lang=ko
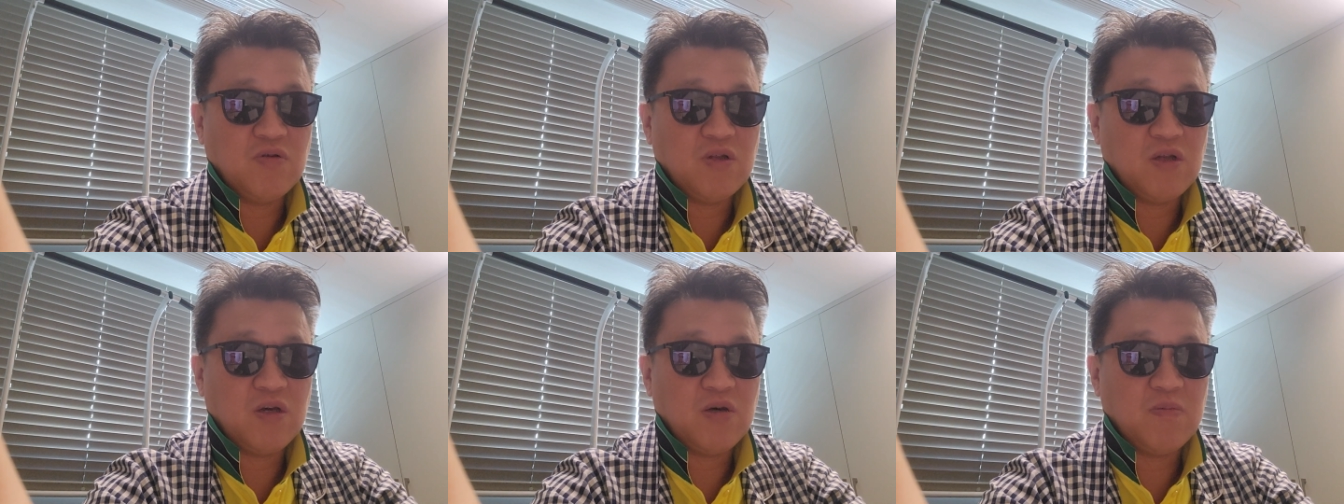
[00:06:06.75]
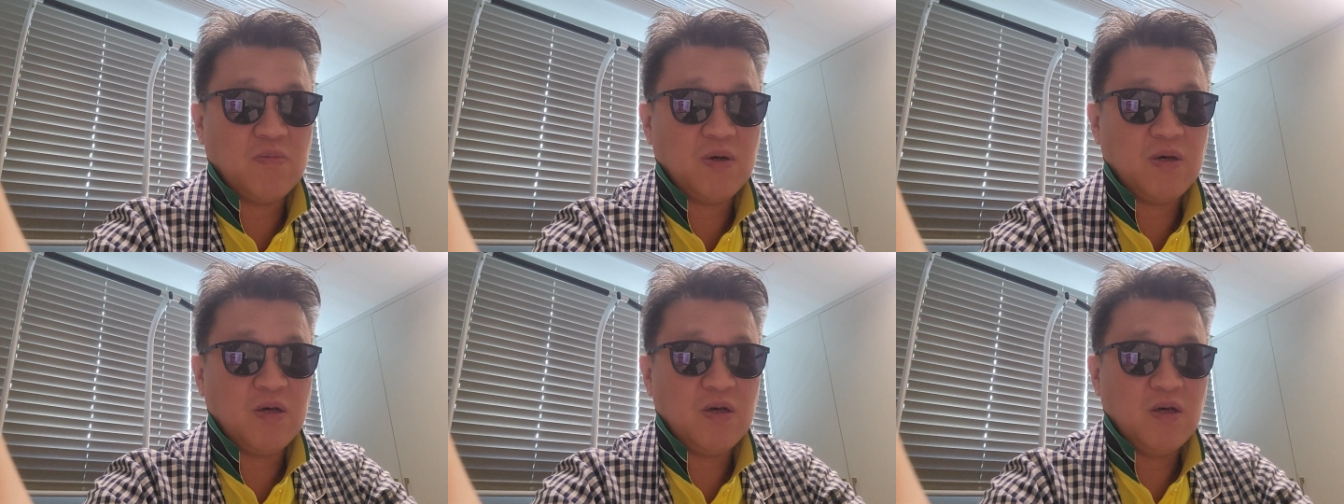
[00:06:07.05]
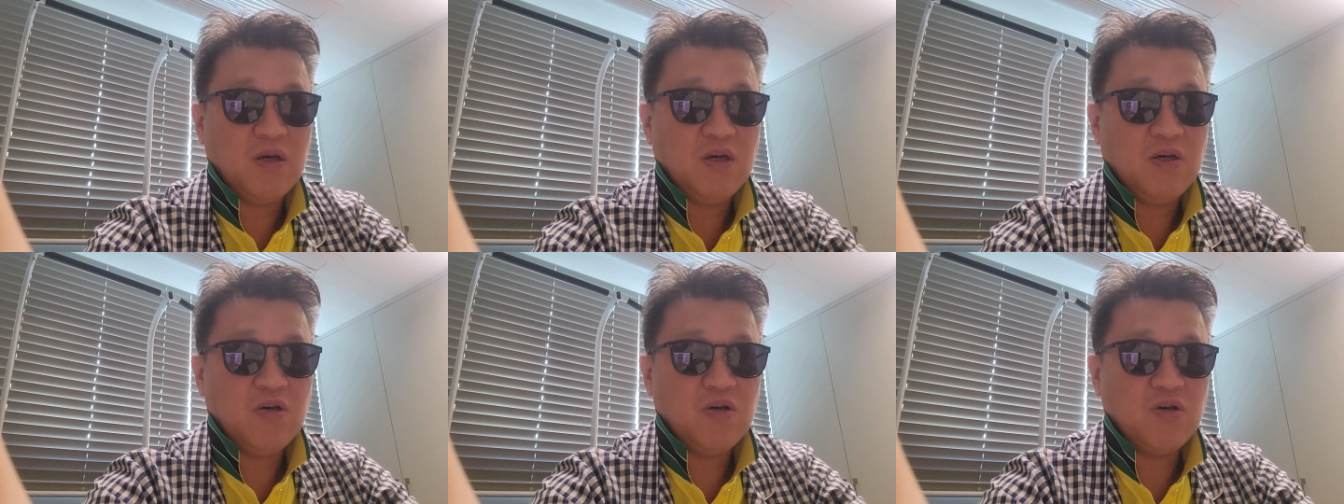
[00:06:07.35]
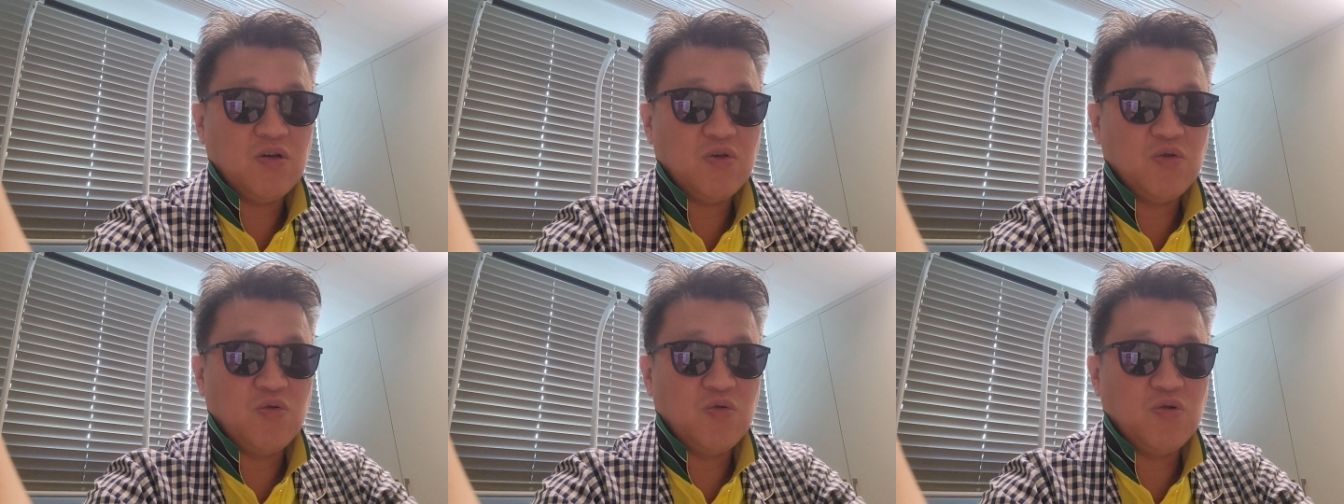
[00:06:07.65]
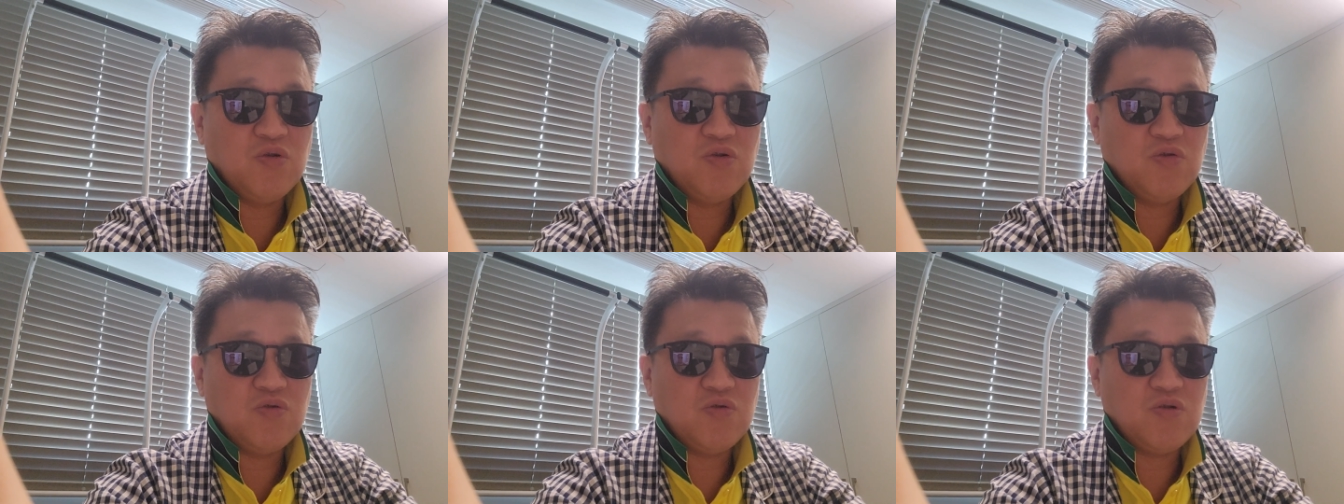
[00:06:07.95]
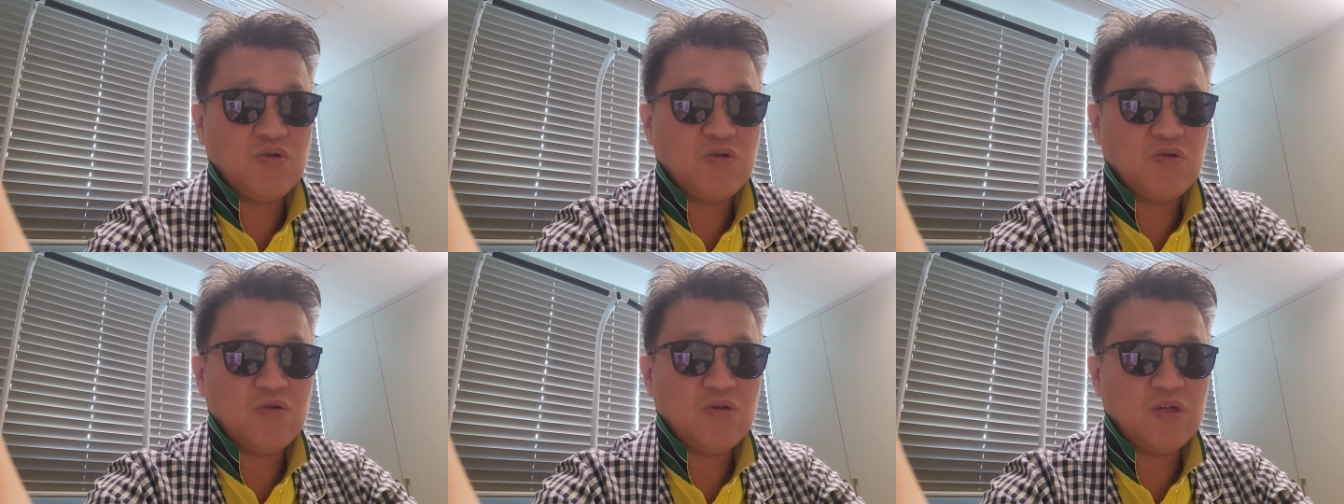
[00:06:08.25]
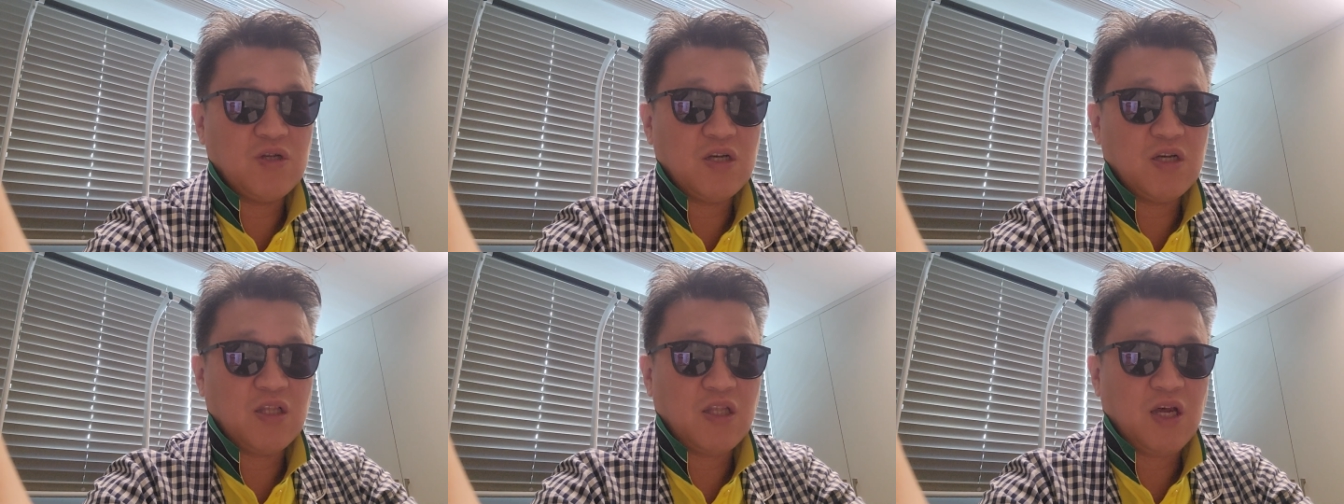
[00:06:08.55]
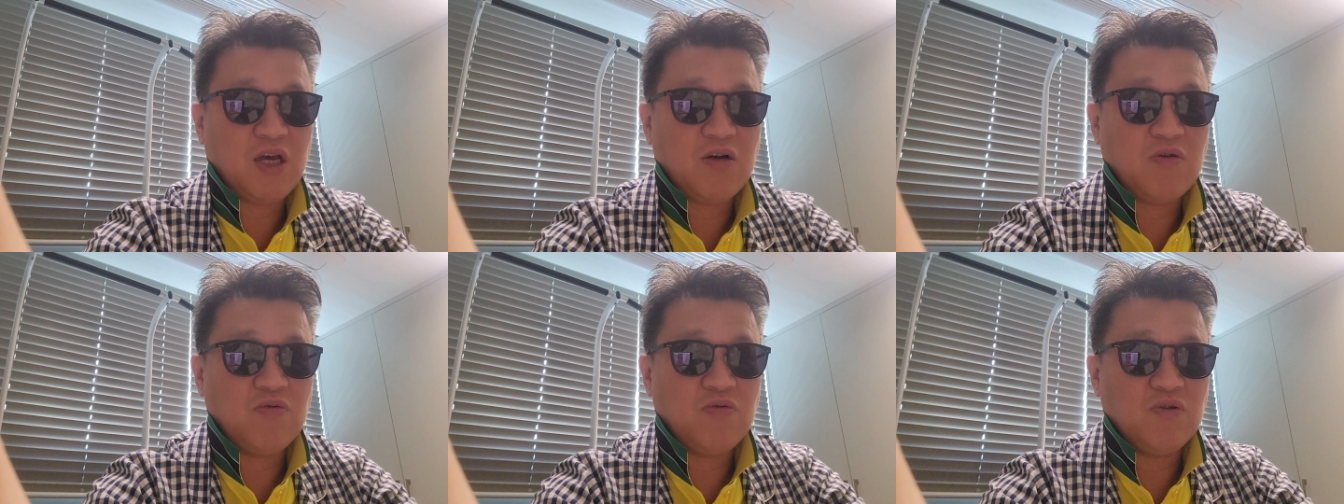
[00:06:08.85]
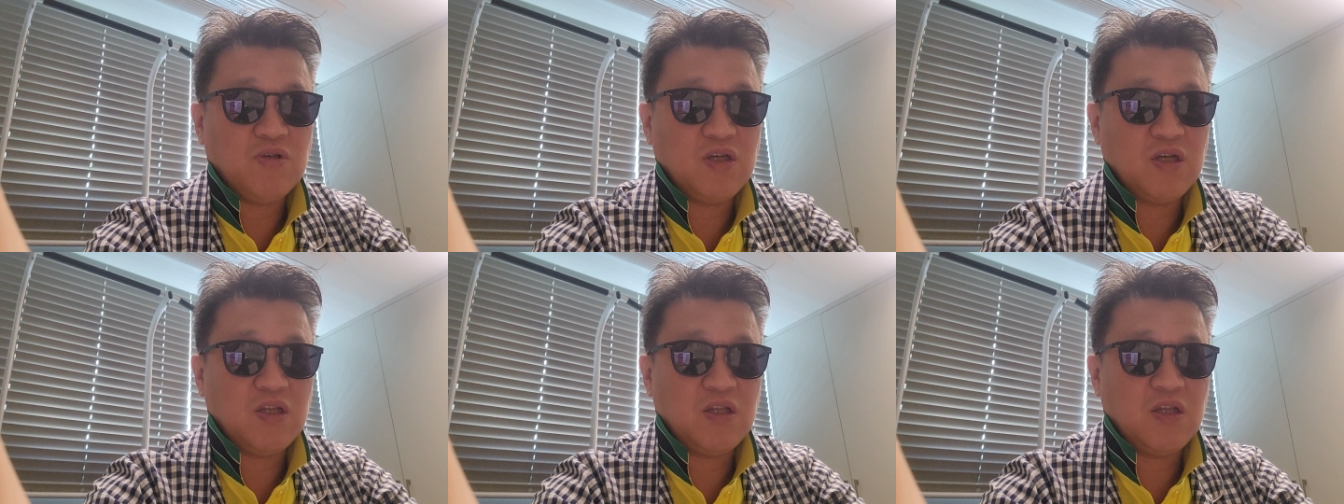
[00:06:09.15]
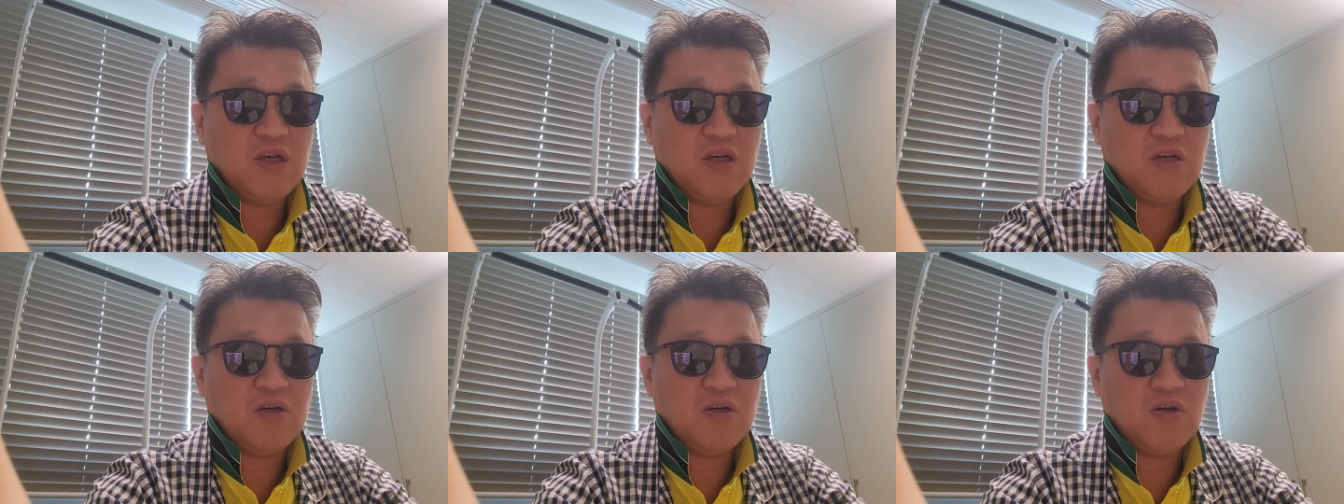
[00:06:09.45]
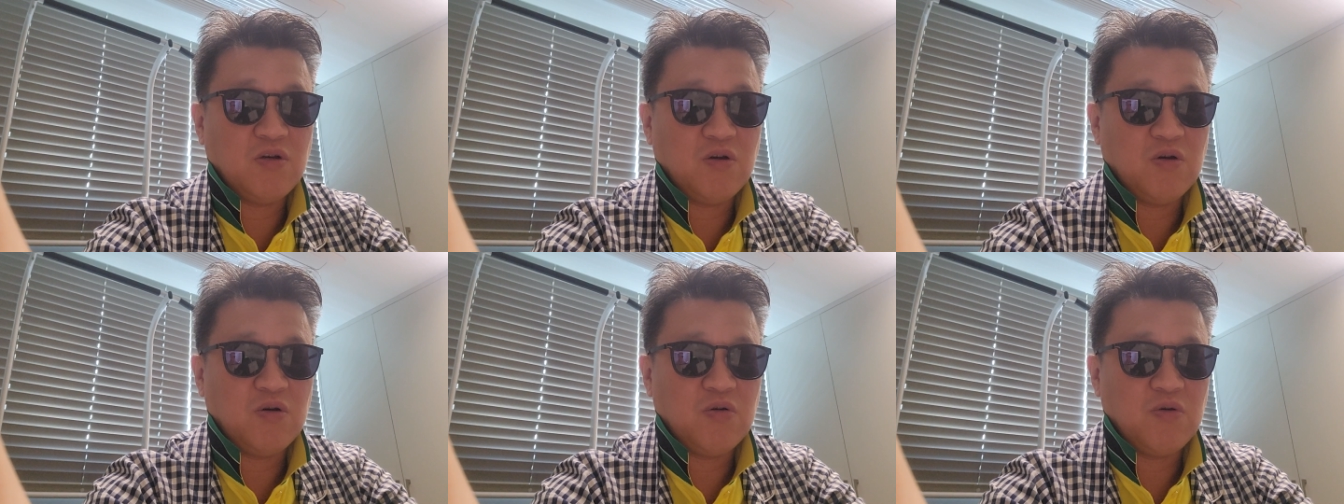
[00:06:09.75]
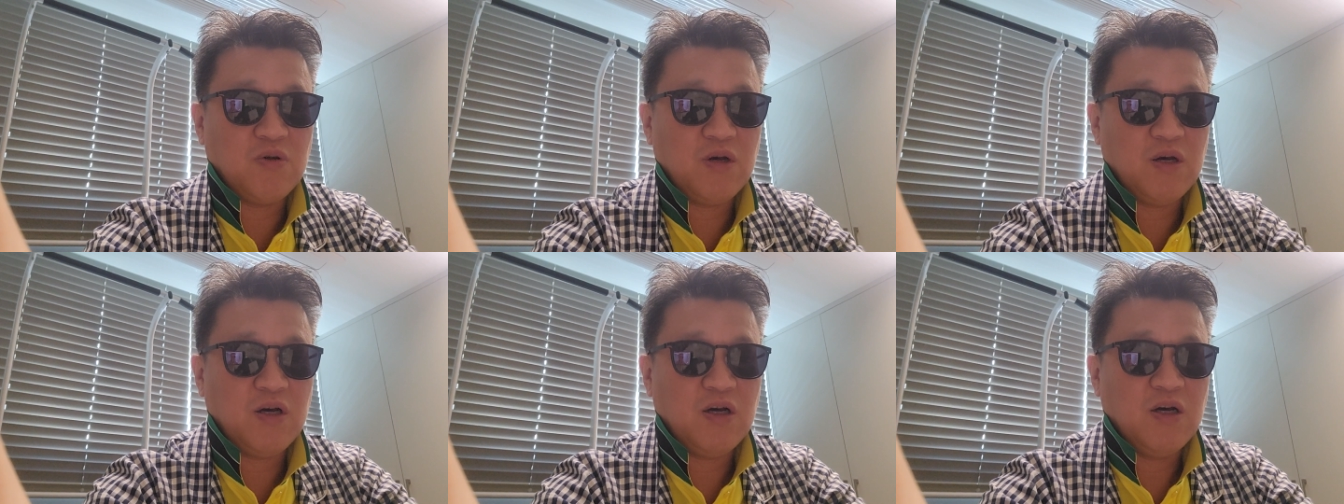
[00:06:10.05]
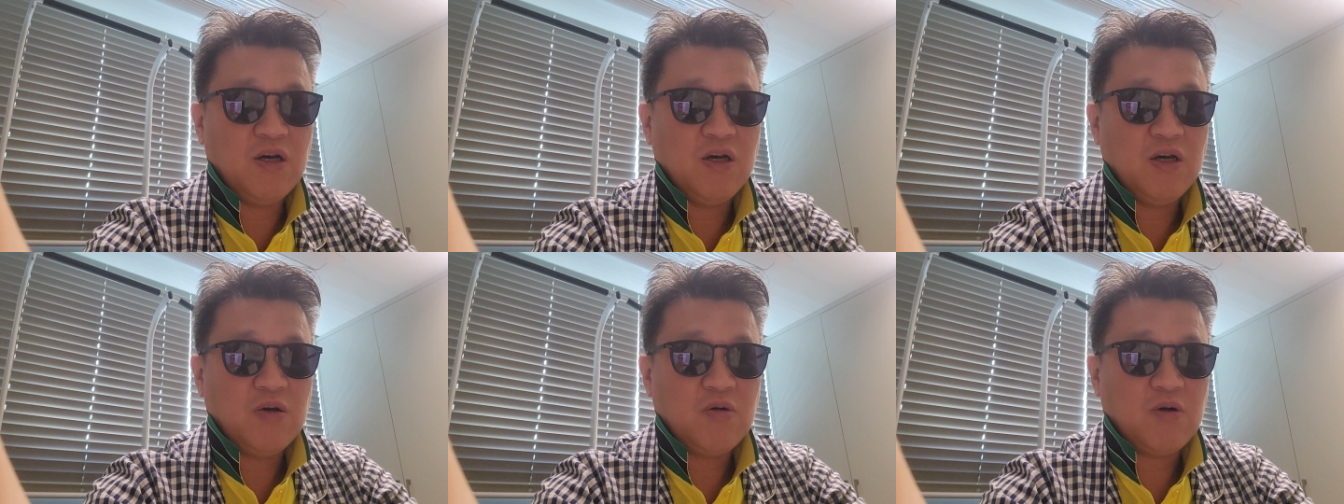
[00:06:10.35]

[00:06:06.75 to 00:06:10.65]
그 다음에 여기 용인수식 쪽이니까 탁구 재테크 영어회화